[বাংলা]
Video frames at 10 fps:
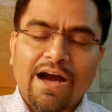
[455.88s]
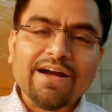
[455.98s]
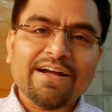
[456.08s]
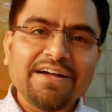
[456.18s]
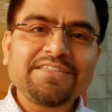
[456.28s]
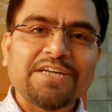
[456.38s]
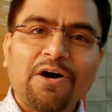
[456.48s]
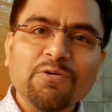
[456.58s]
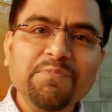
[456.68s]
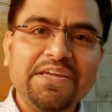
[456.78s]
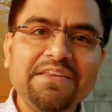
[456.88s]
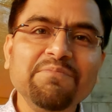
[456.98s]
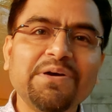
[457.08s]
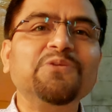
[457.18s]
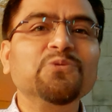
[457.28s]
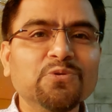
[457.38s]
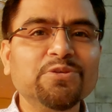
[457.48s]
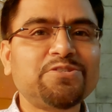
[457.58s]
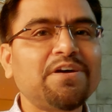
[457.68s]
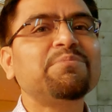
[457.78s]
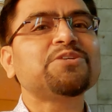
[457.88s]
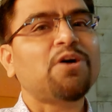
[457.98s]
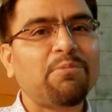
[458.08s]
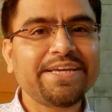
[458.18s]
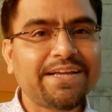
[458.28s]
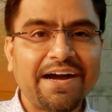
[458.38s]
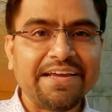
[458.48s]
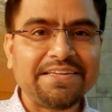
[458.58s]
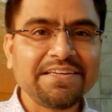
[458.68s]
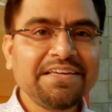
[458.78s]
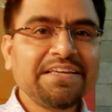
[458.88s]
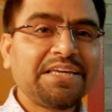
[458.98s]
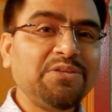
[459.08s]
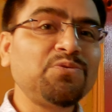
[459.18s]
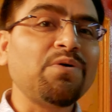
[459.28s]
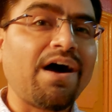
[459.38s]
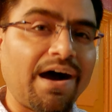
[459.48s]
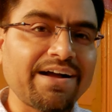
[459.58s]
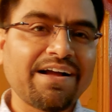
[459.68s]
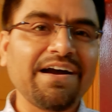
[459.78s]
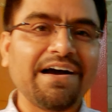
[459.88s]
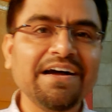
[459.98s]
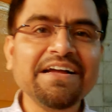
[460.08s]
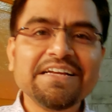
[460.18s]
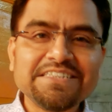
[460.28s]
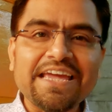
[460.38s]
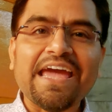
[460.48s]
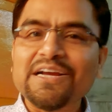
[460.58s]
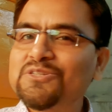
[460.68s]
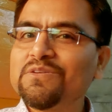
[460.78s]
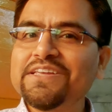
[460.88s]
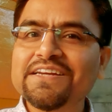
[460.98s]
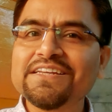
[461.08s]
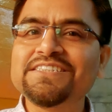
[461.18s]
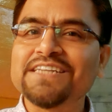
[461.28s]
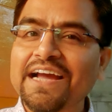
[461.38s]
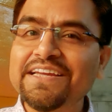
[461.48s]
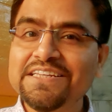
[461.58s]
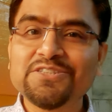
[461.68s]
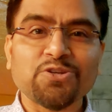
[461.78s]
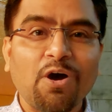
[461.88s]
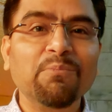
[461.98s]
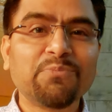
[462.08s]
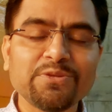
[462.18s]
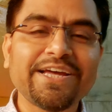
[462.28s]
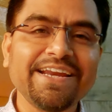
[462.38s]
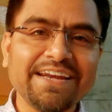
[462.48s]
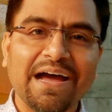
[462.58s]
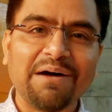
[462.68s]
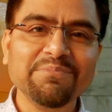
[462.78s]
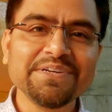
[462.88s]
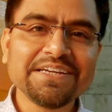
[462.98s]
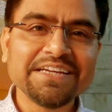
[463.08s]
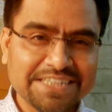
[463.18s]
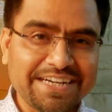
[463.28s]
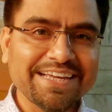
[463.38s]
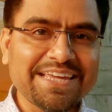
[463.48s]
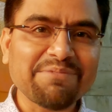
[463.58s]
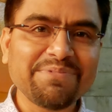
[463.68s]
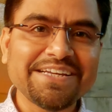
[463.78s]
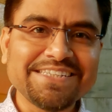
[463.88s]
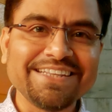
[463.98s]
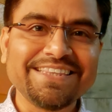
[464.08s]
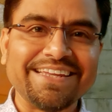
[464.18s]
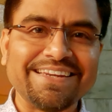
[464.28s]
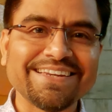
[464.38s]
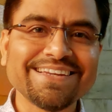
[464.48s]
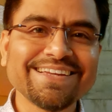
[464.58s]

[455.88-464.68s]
হাক্কা চাউমিন বা নুডলস তো আমরা সবাই খাই কিন্তু হাক্কা যে অ্যাকচুয়ালি একটা চাইনিজ সম্প্রদায়ের নাম সেটা কি আপনারা জানতেন